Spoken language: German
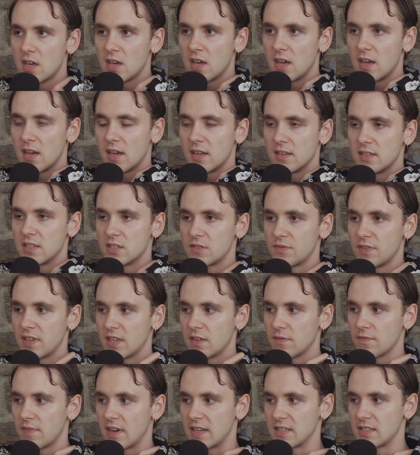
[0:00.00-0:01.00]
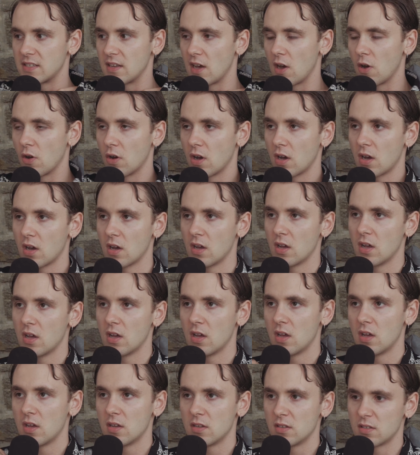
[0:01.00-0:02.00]
Äh, deswegen war es auch,
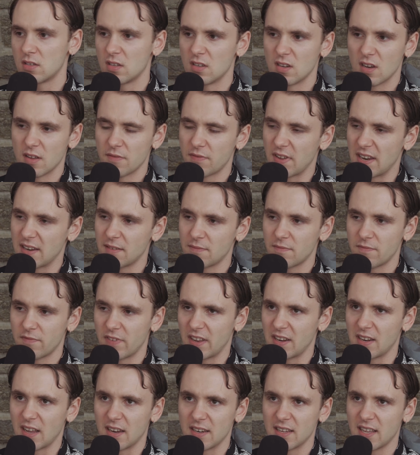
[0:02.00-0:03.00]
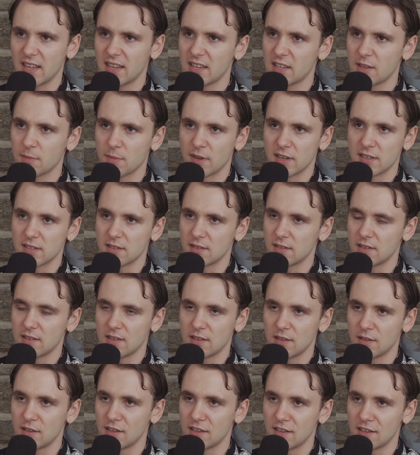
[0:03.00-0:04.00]
ne, wenn, wenn dann irgendjemand
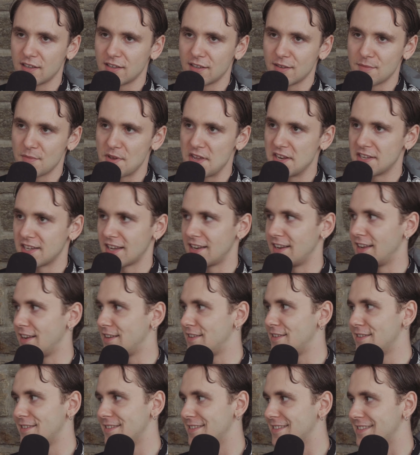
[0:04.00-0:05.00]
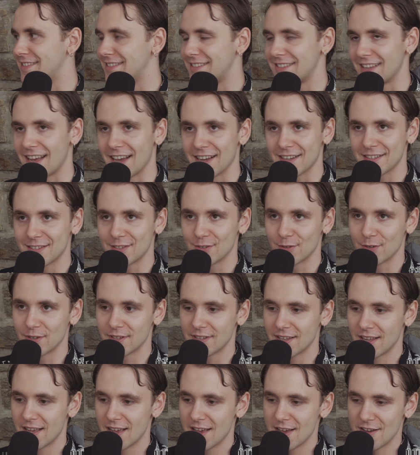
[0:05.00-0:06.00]
äh, im Internet sagt, so,
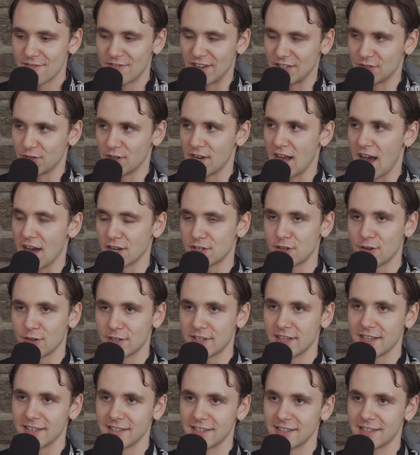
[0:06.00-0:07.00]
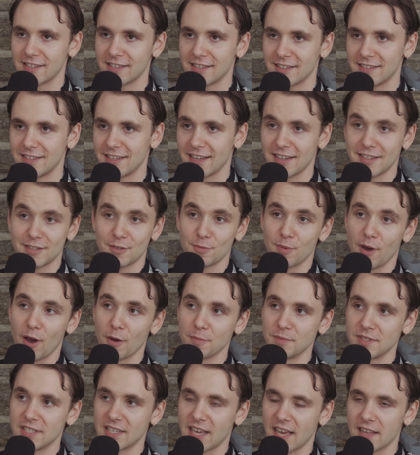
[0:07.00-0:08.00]
was für ein Arschloch der ist, der dich
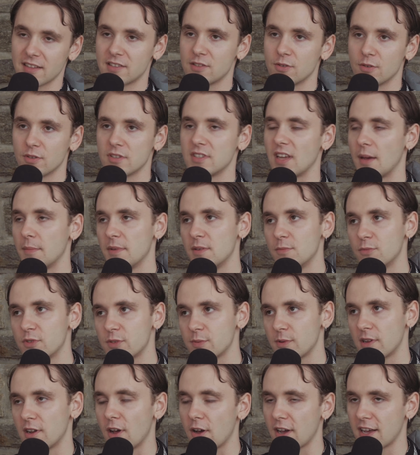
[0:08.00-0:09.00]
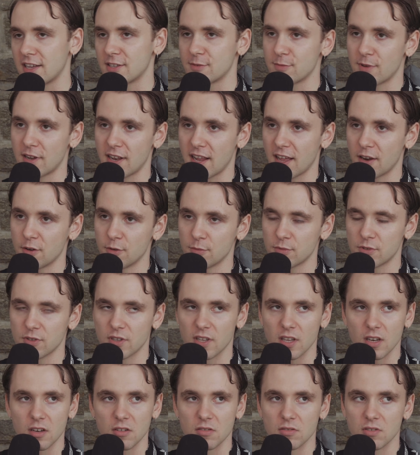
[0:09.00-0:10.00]
überhaupt nicht kennt, so, damit muss man auch erstmal lernen umzugehen.